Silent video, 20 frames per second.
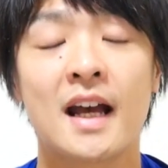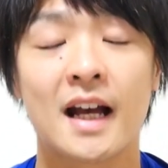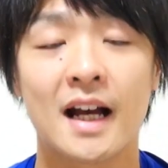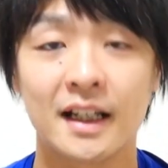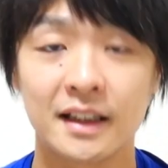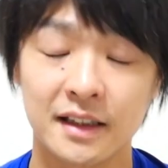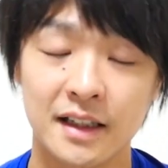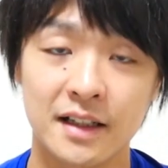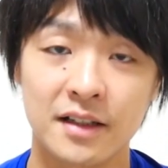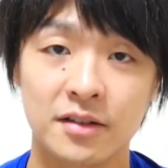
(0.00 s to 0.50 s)

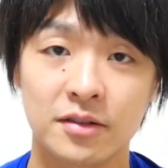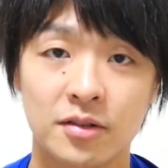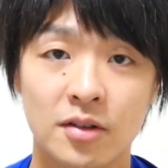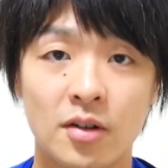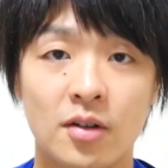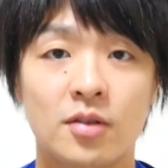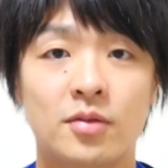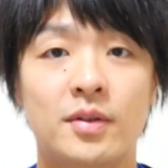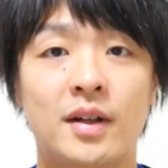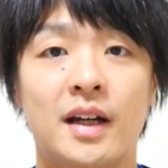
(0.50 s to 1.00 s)
簡単に言う
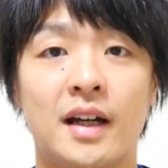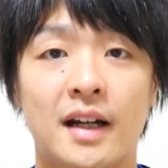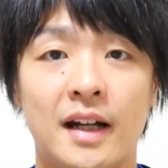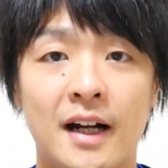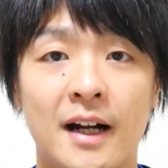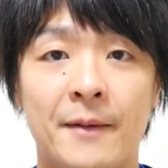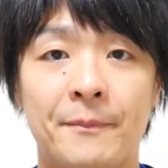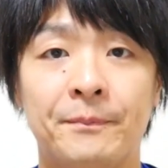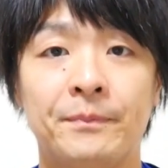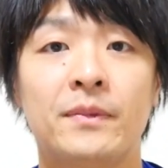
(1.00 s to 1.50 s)
と上か
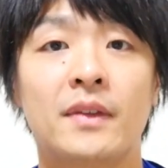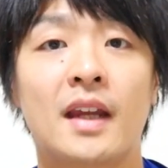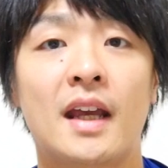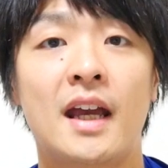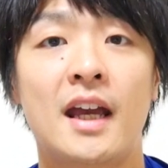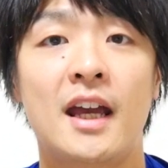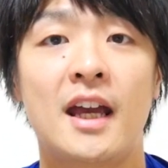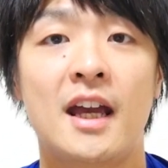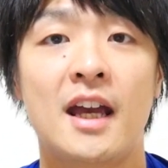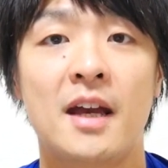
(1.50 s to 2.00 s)
ら、
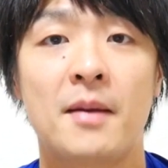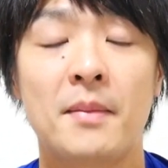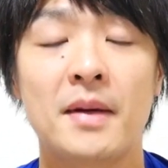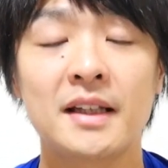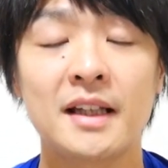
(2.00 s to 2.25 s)
えー、